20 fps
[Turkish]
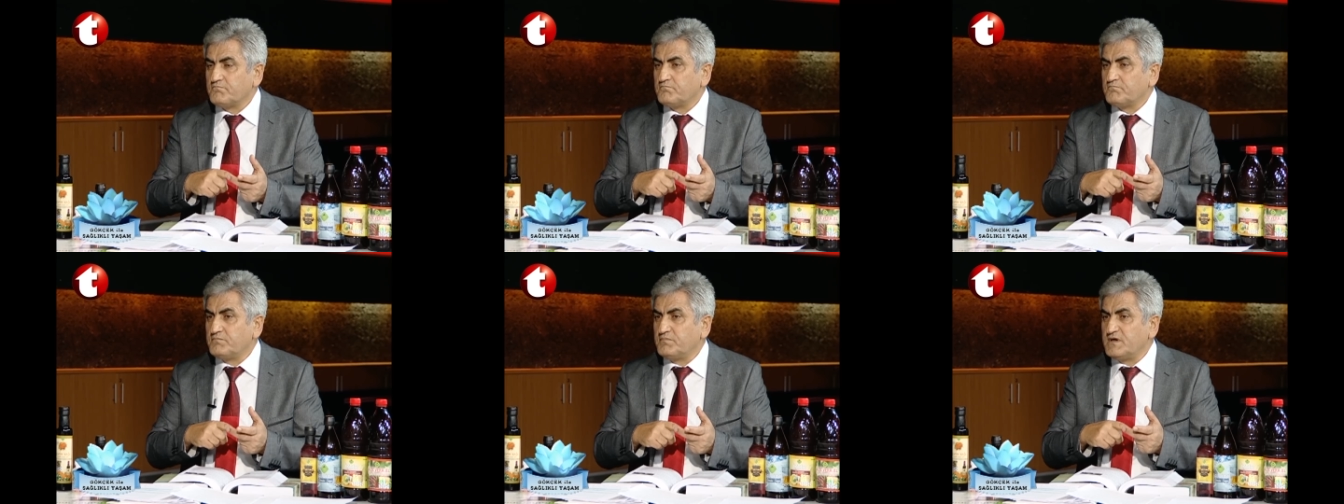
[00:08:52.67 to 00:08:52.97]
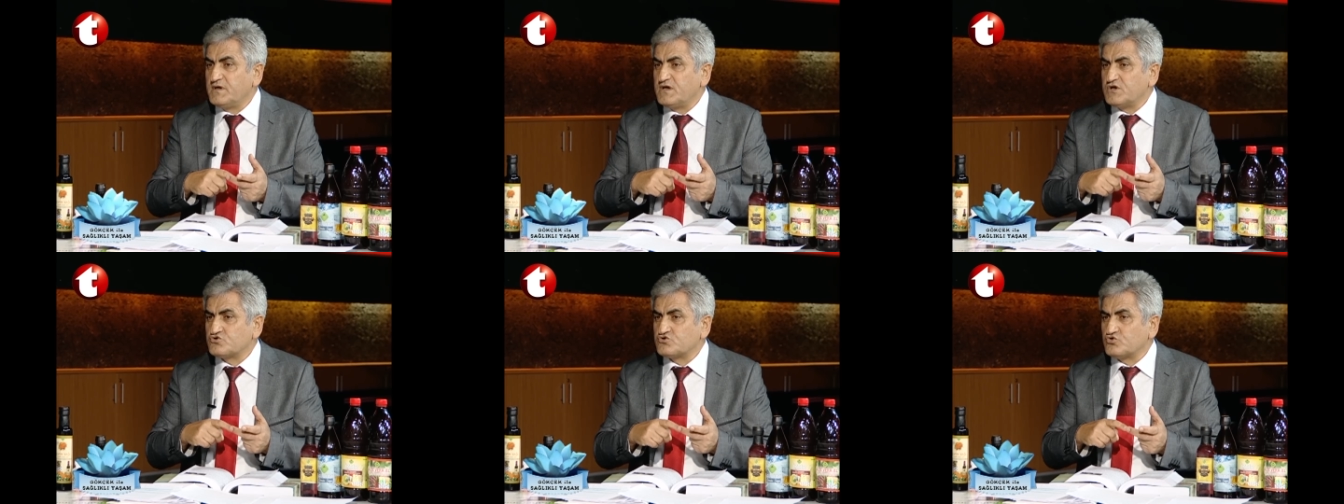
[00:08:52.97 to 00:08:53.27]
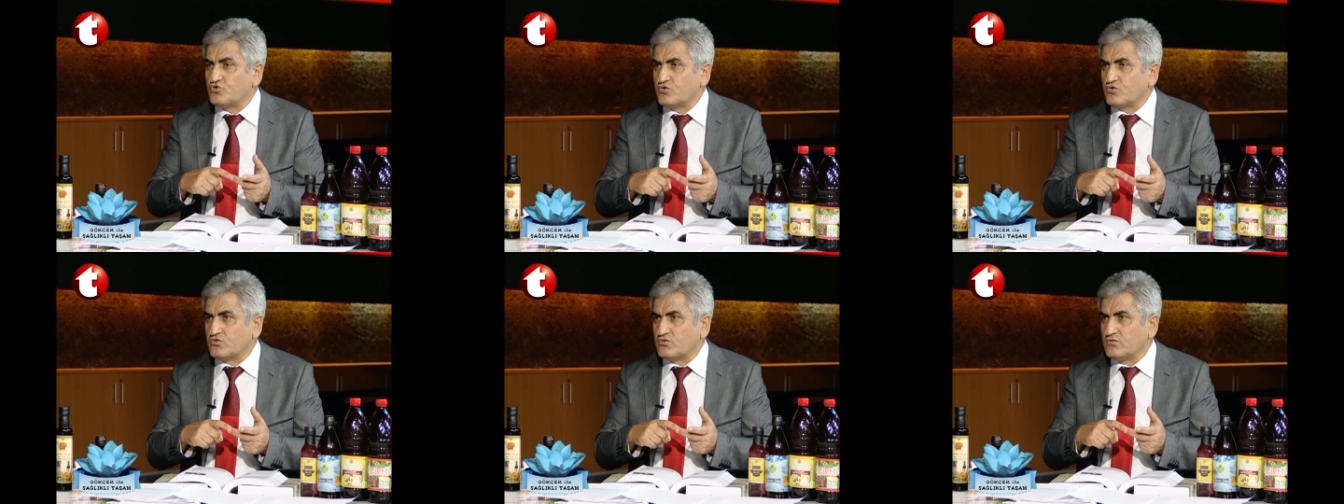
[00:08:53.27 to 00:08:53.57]

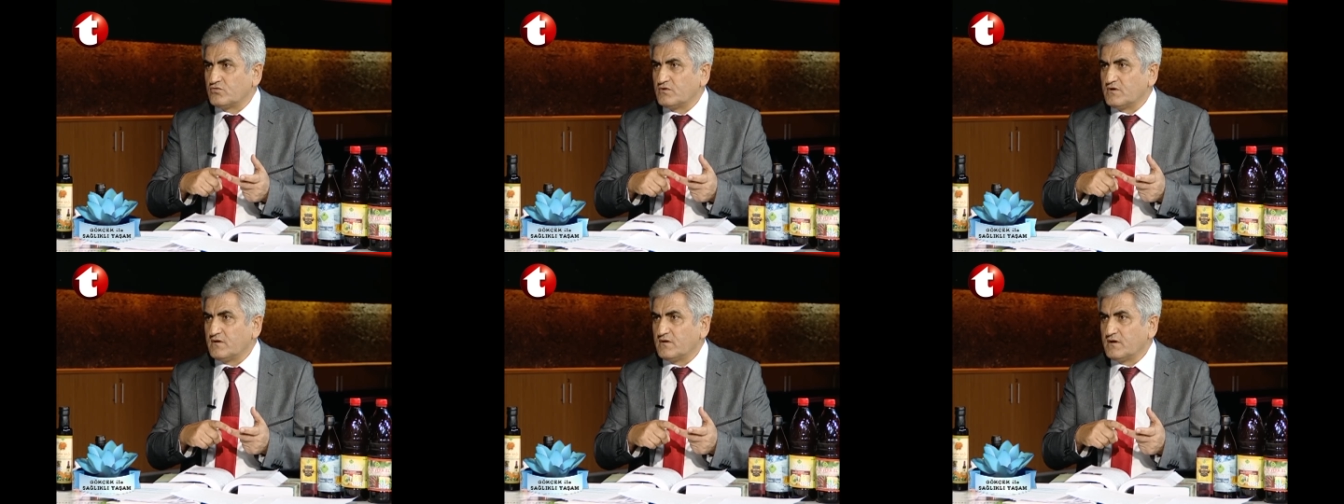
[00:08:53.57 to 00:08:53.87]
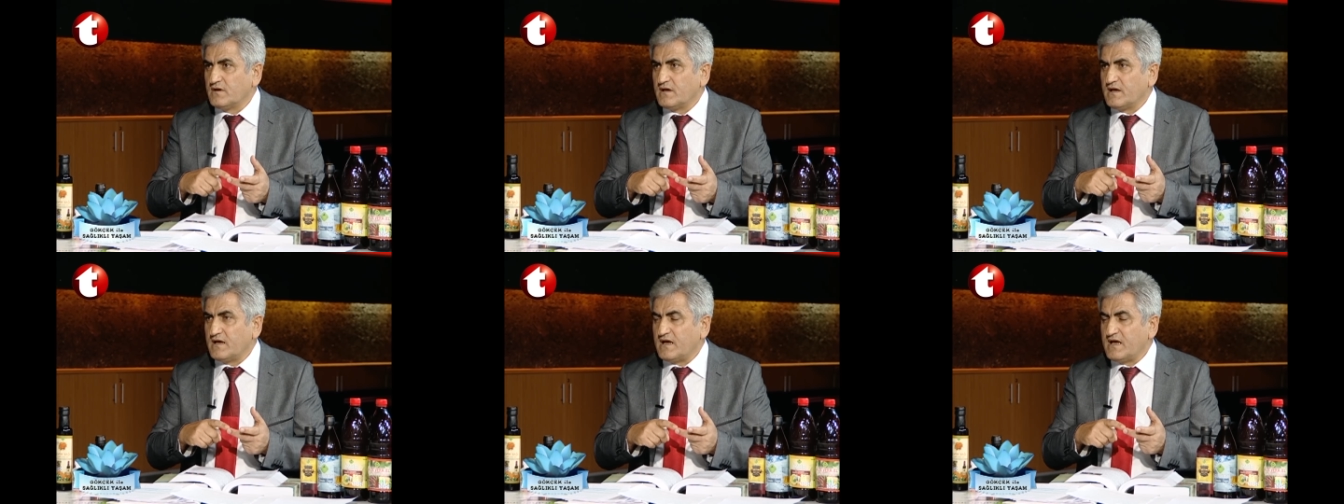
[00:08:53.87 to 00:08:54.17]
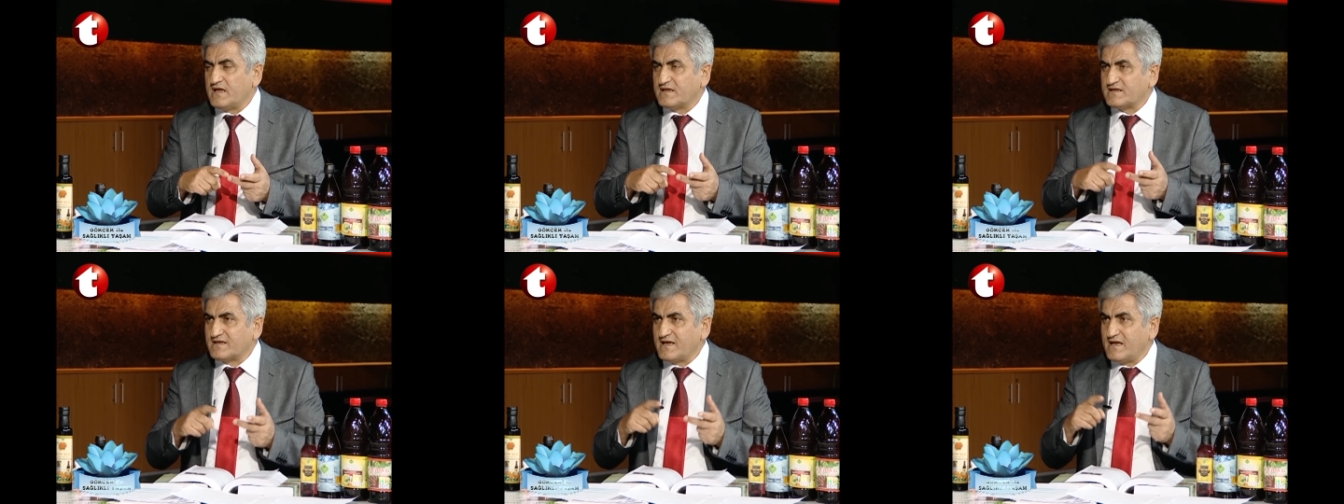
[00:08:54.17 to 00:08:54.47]
Birçok
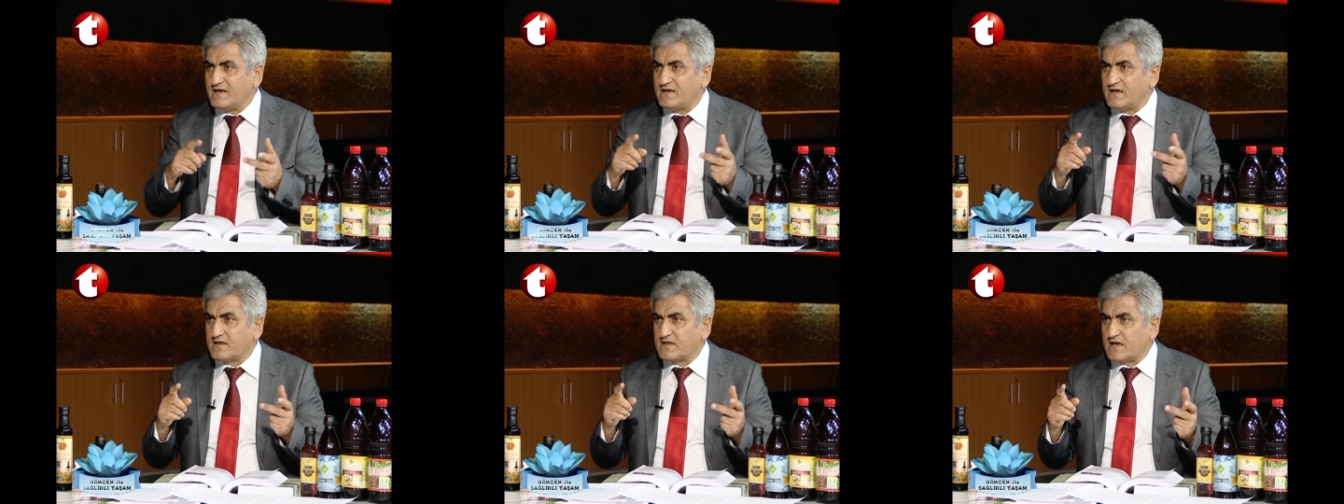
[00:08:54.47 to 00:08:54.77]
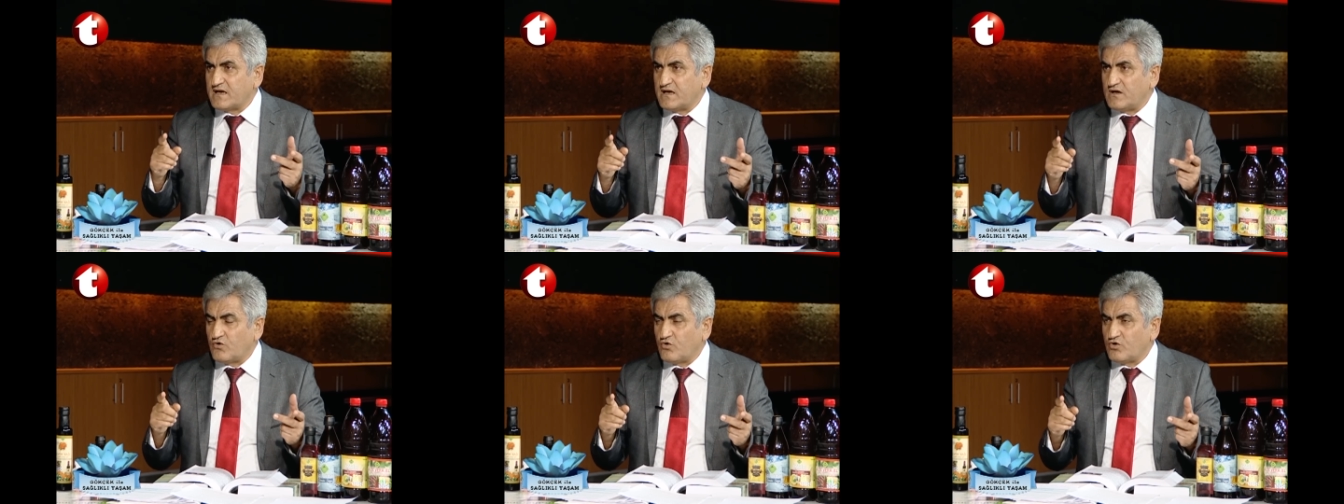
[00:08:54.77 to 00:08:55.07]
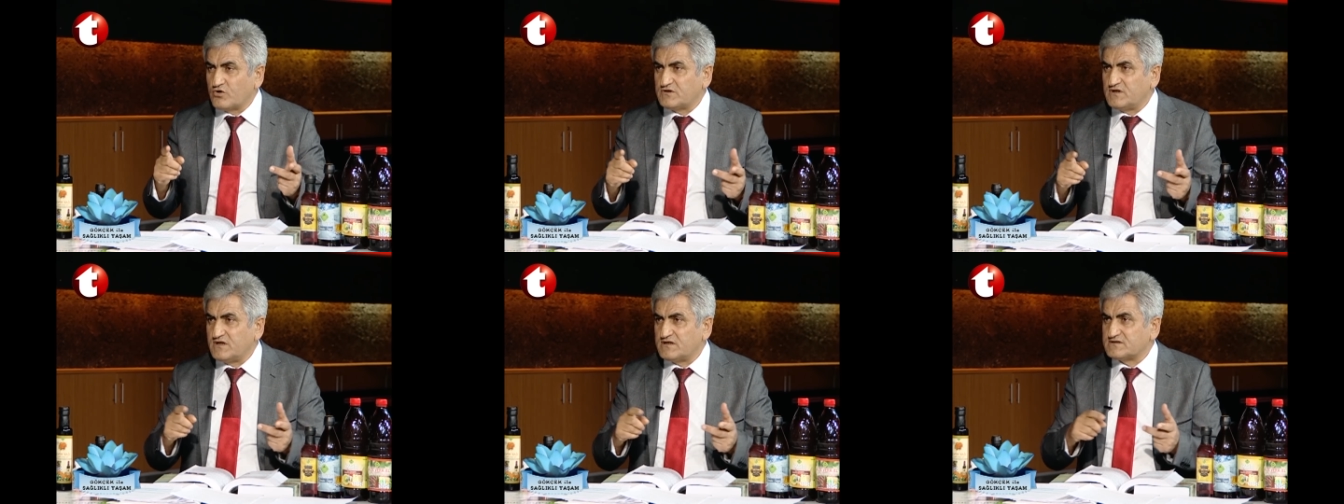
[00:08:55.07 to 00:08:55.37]
etken nedeniyle
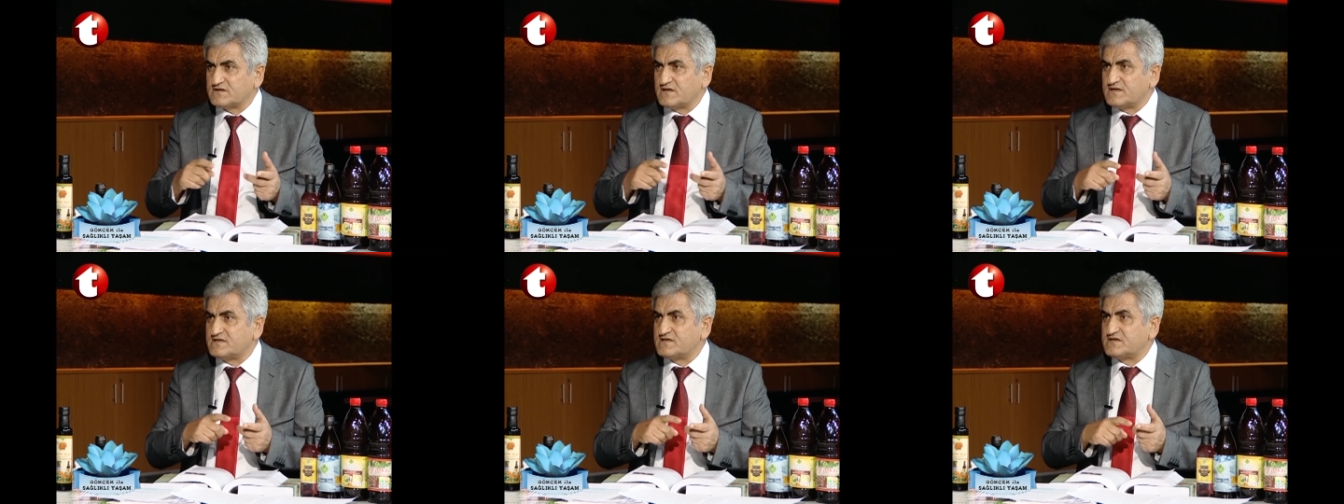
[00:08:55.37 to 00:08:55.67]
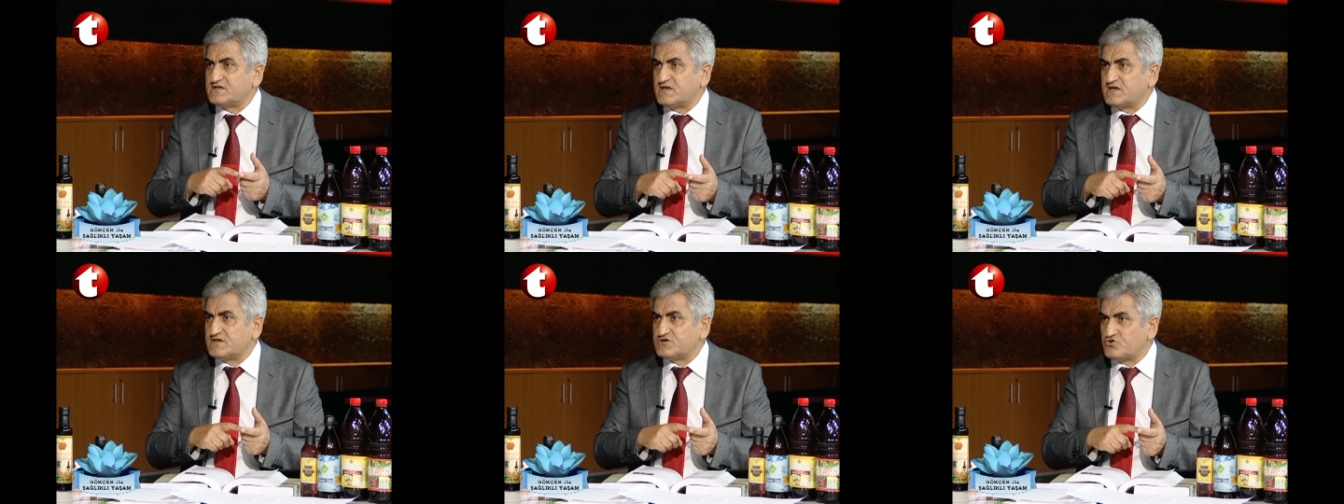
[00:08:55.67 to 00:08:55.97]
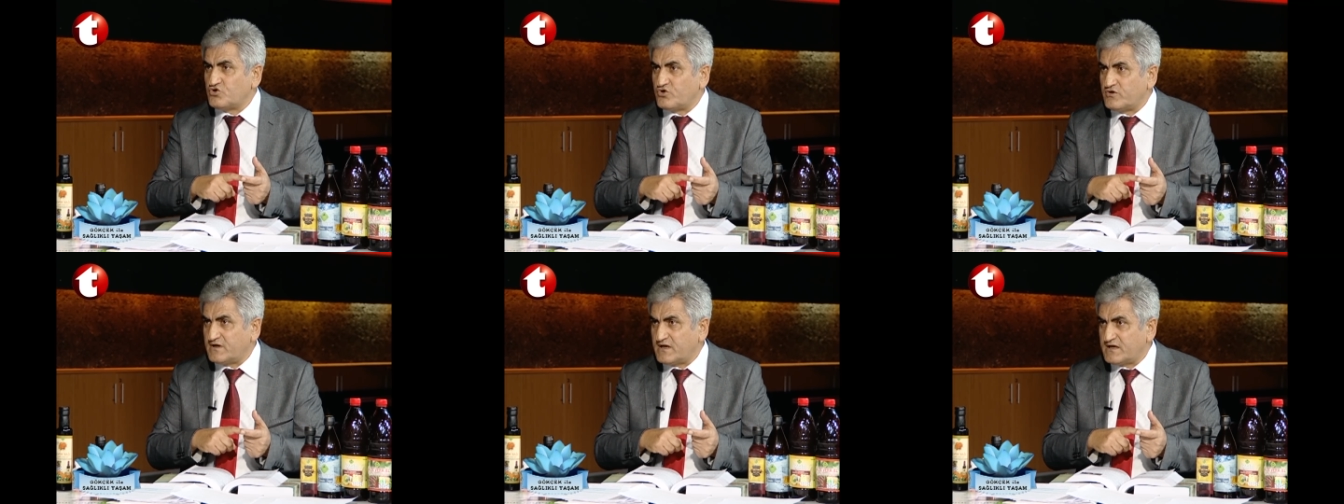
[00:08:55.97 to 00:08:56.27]
ortaya çıkan stresi
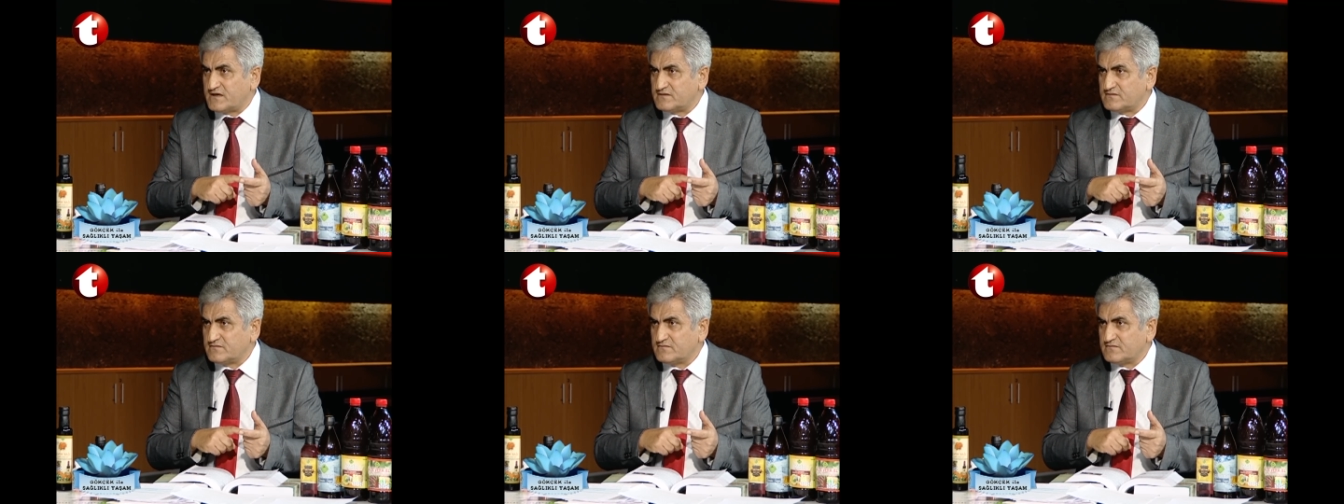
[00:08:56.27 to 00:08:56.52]
önler,